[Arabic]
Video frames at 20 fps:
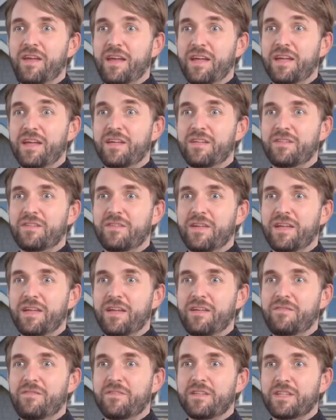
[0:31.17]
إلى
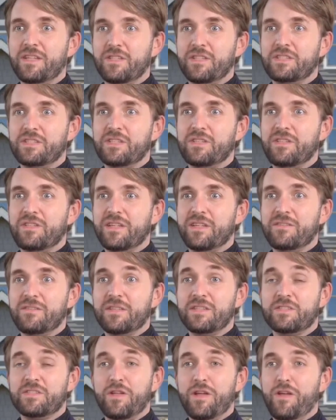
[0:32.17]
80 متر
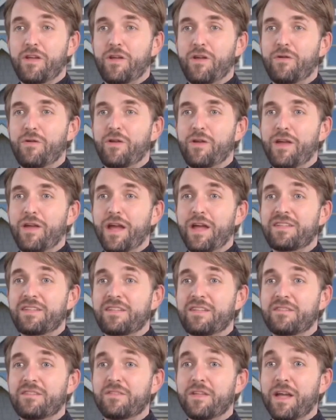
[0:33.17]
تقريبا ويعتبر
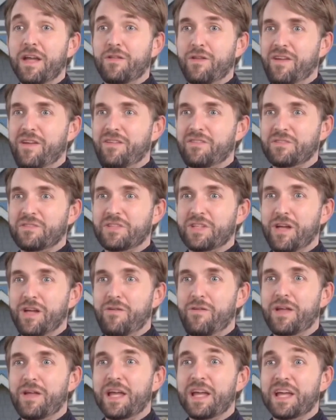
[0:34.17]
هذا المعبد
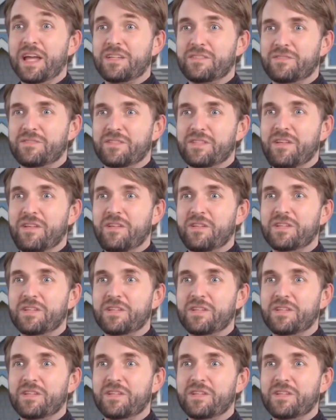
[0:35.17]
مجمع عام